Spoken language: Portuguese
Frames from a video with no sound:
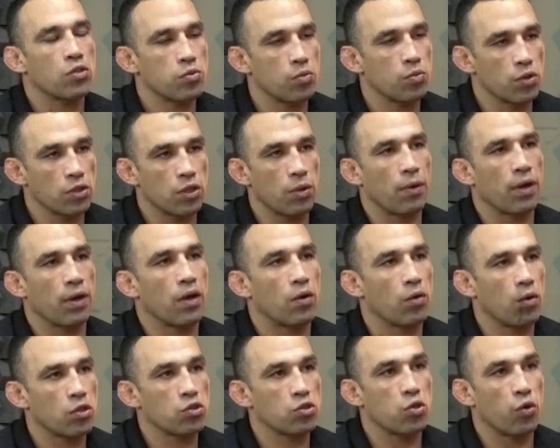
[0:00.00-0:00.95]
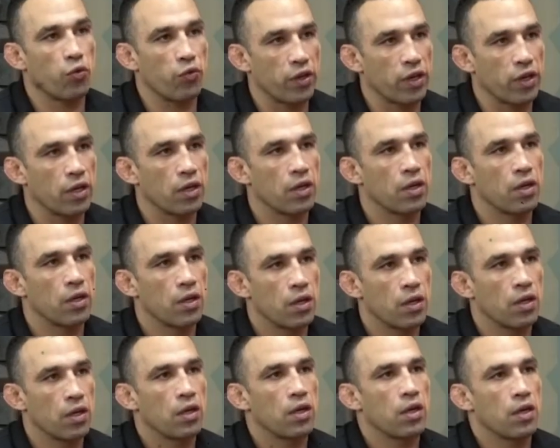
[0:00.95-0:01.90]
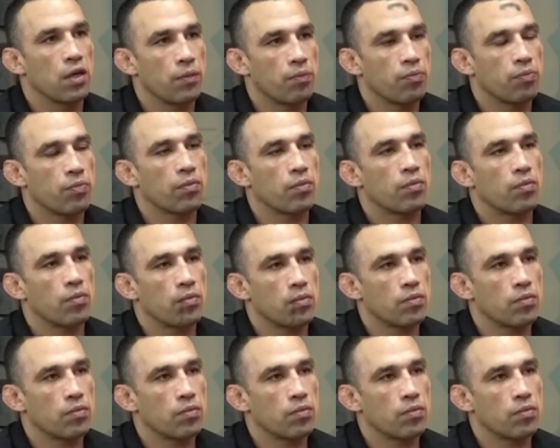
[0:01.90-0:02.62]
eu, gosto do, muito também. Eu gosto do de ouvir. Fabrício Verdun. E eu falo, cara, esse